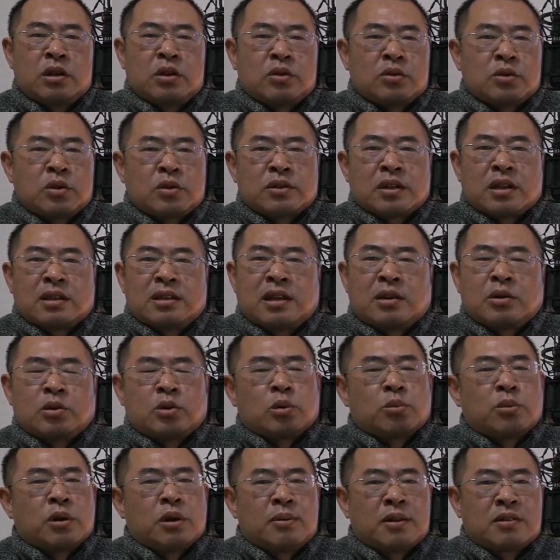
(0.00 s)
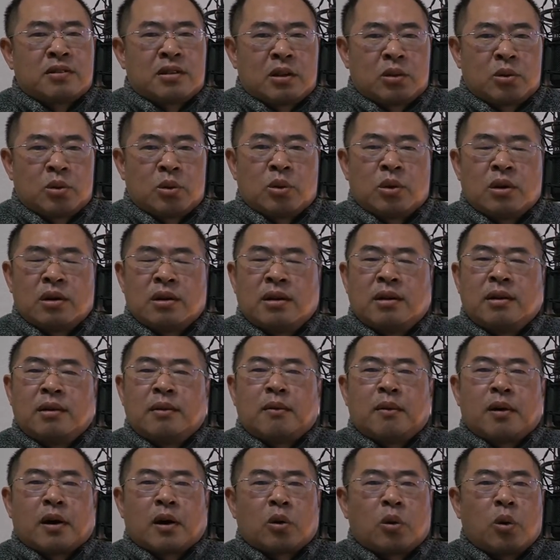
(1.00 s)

動くっていう操作になると思いますけど、